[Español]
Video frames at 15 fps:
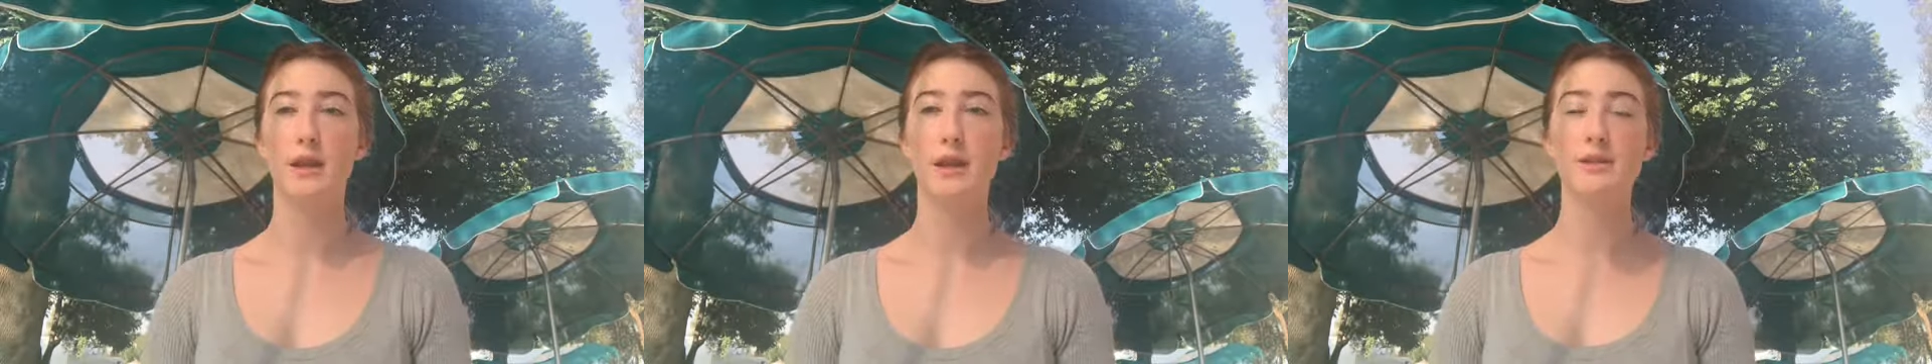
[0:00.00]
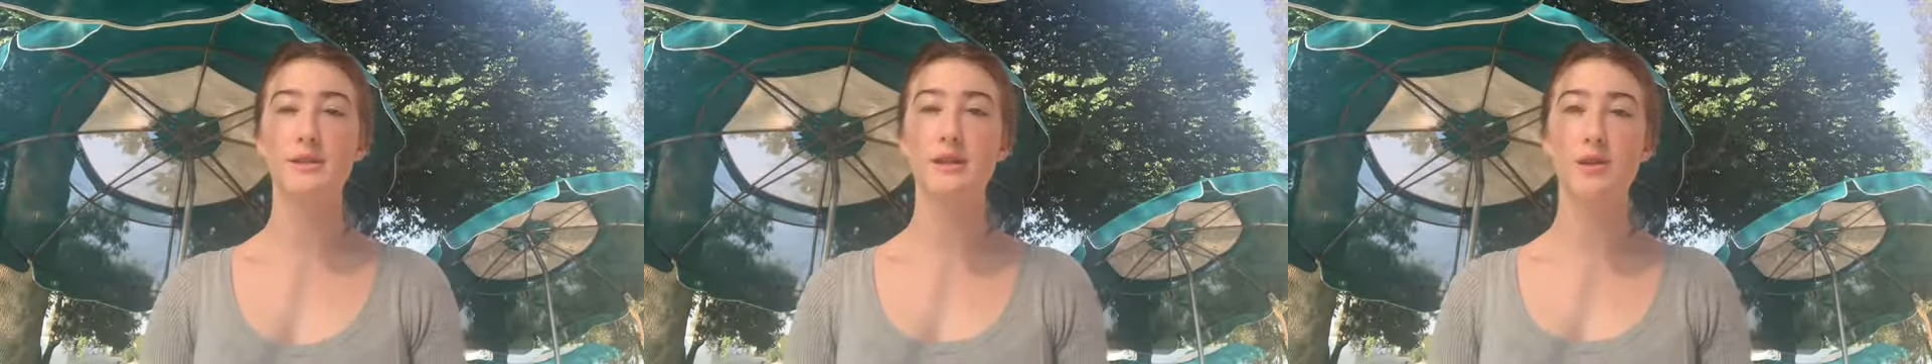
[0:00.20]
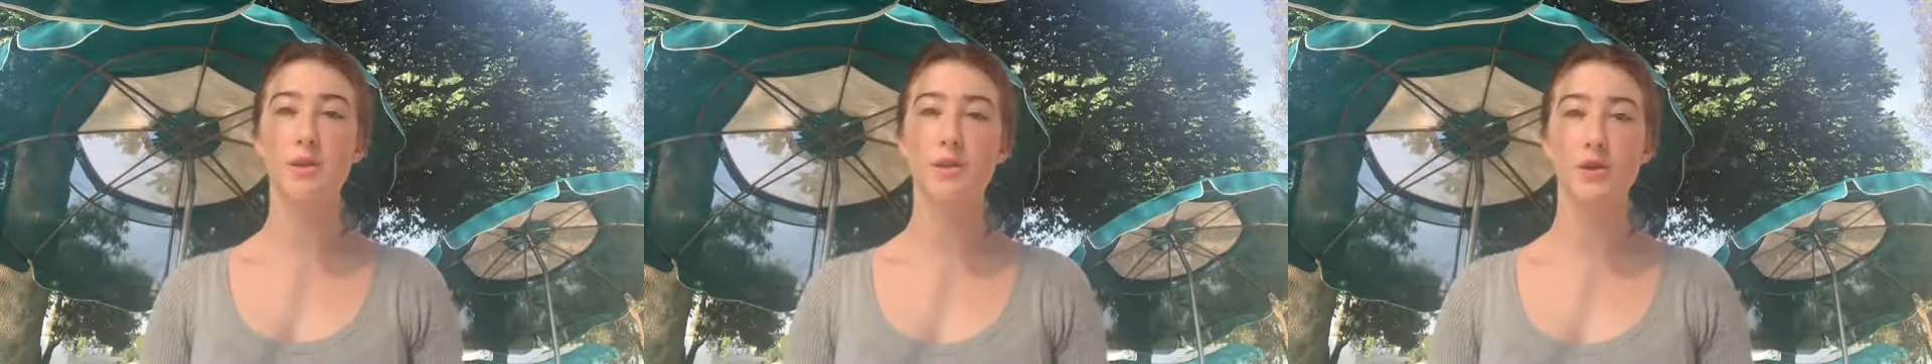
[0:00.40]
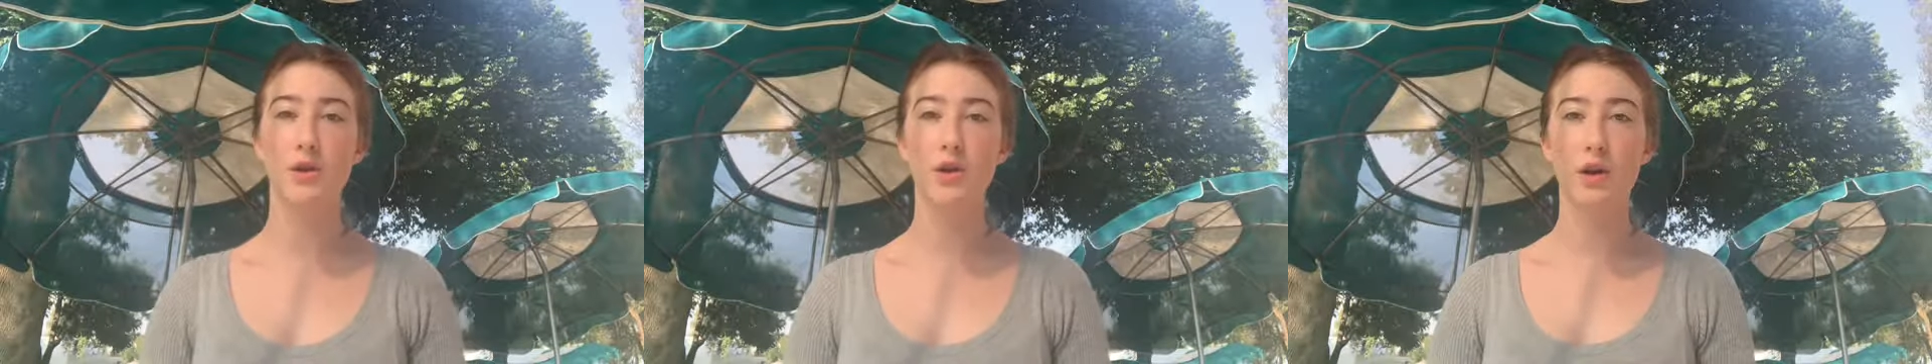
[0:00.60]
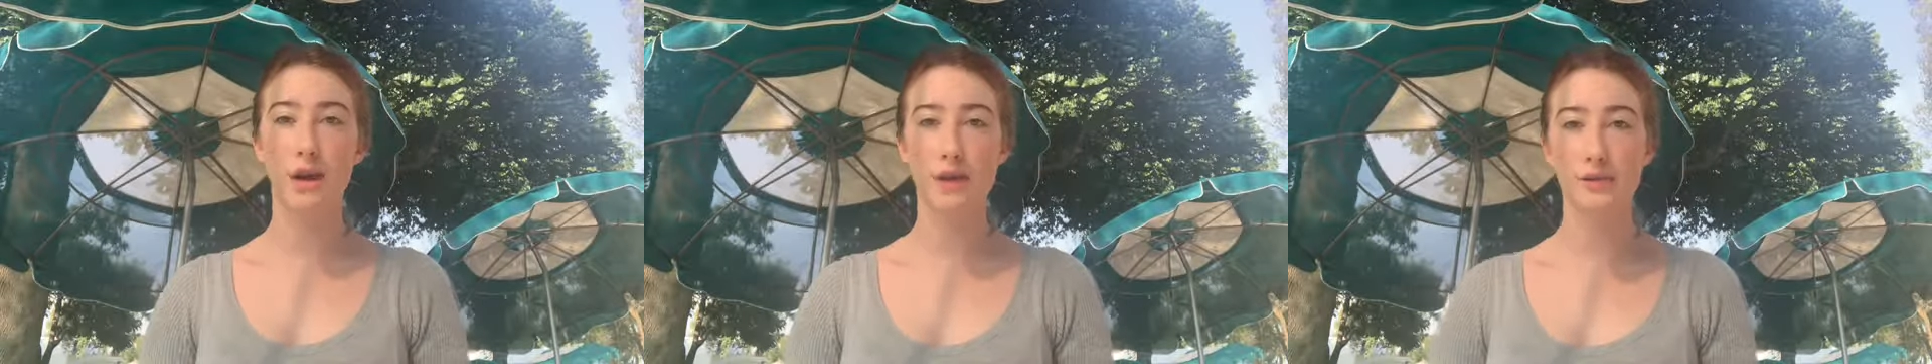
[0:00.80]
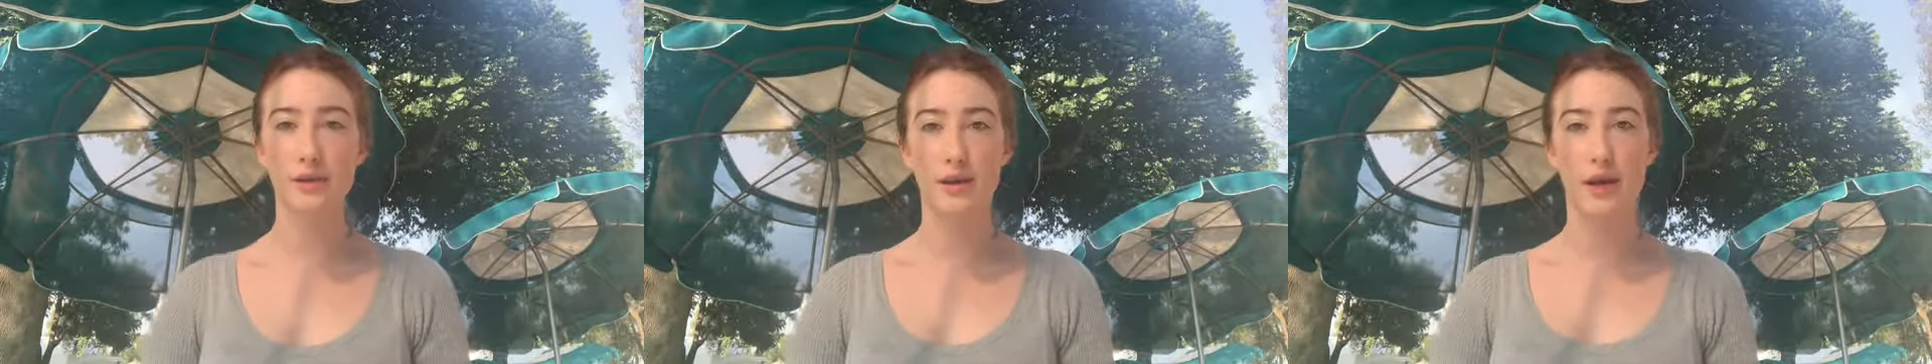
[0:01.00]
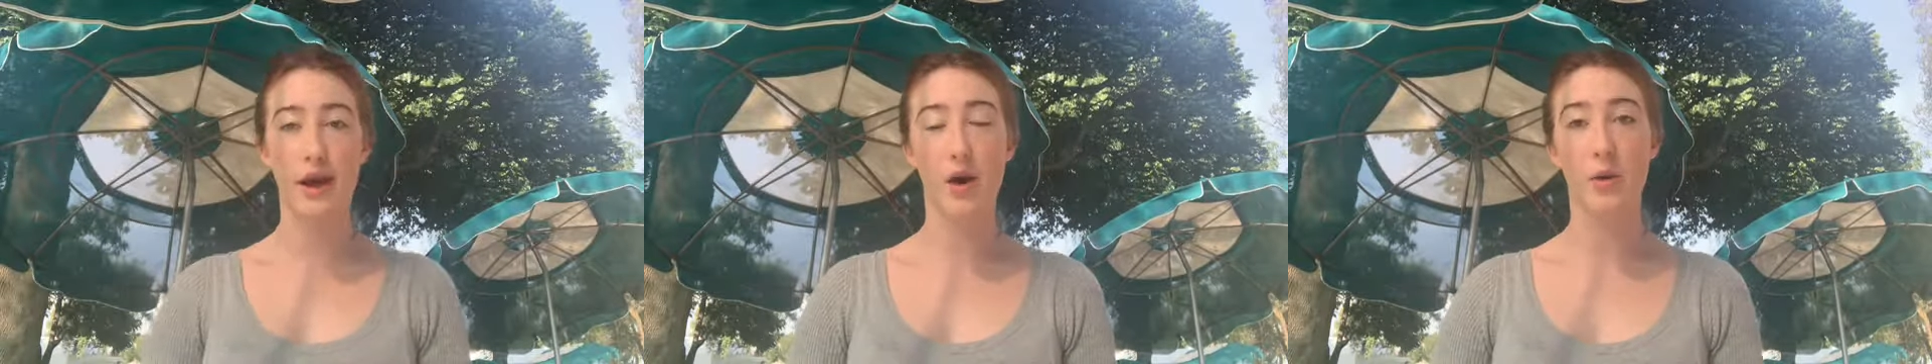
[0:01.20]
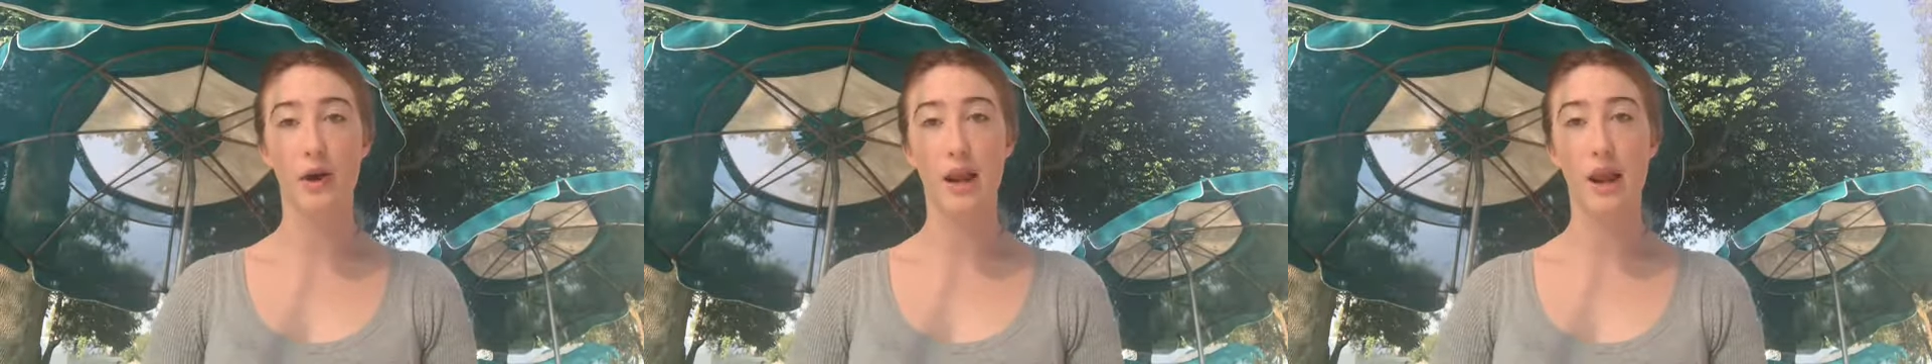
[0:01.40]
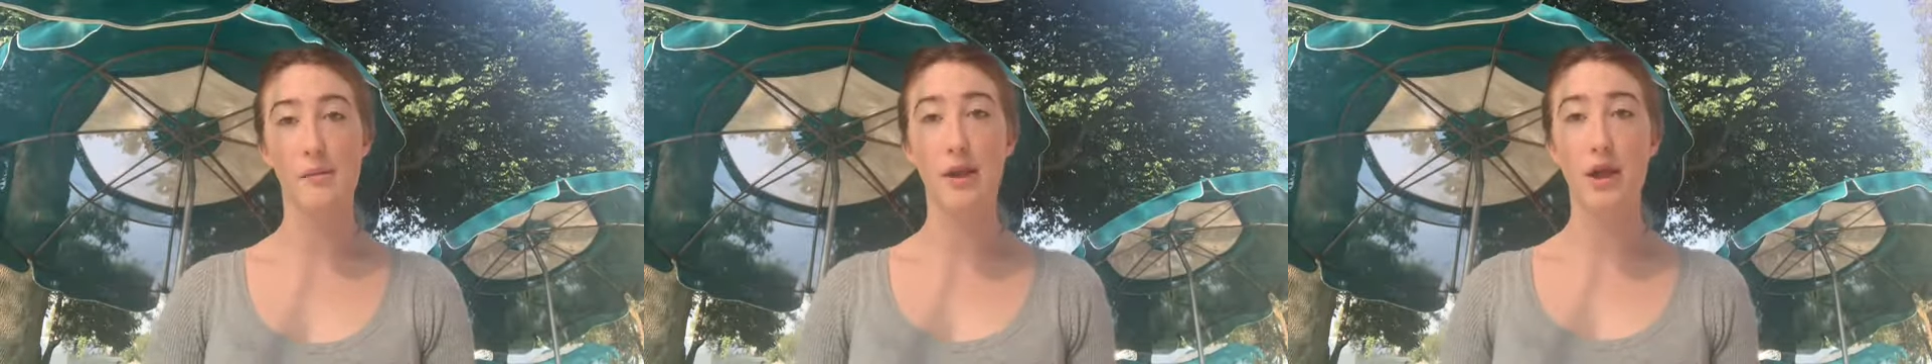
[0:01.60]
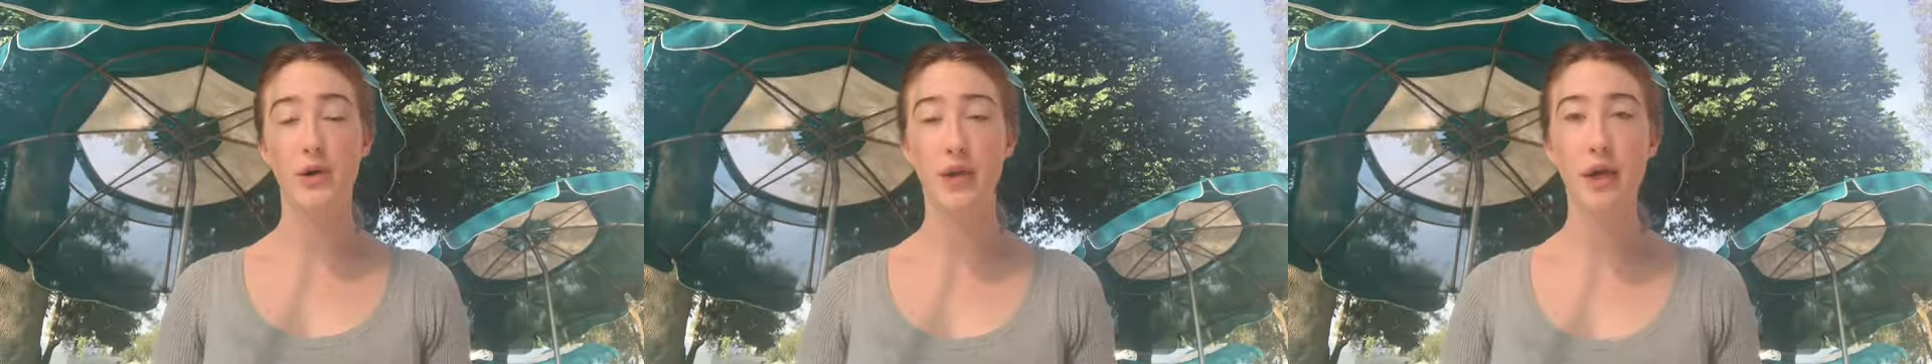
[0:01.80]
Esta situación es que aunque la
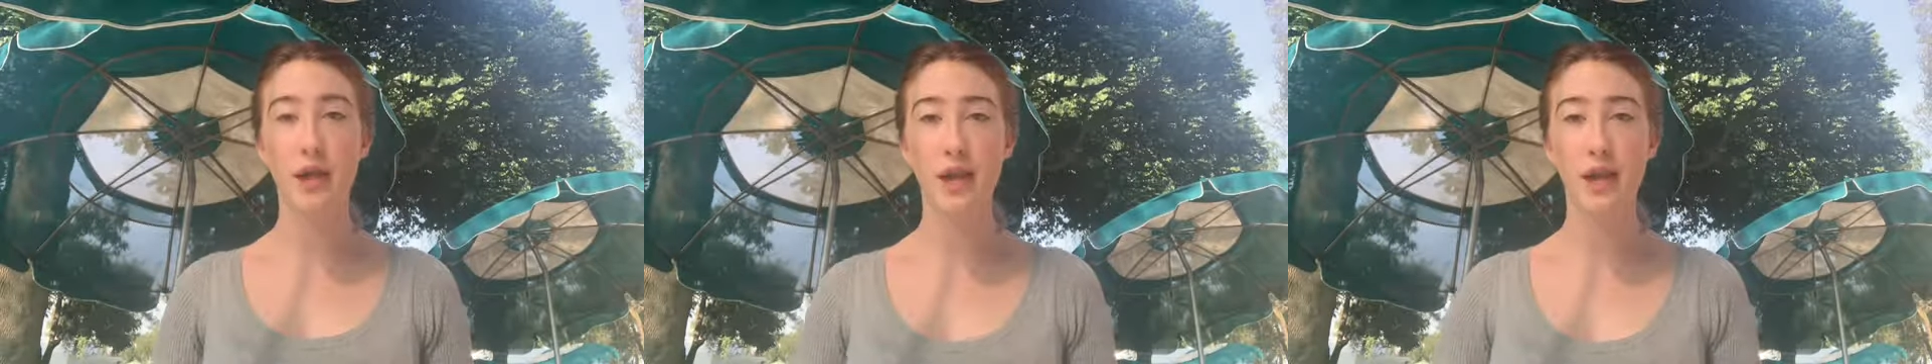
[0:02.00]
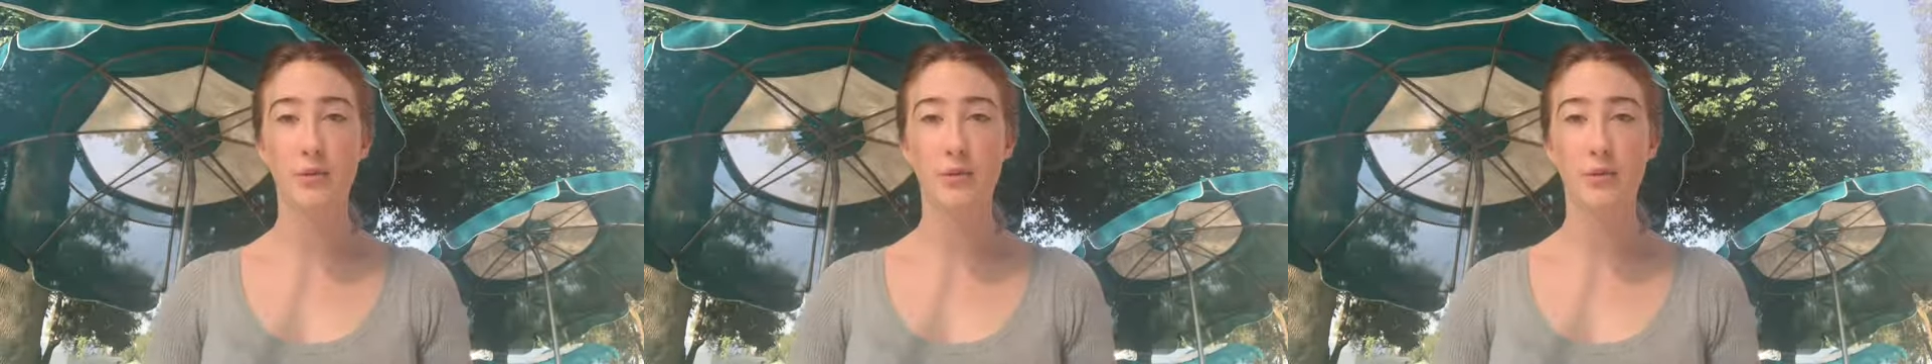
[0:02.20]
mayoría de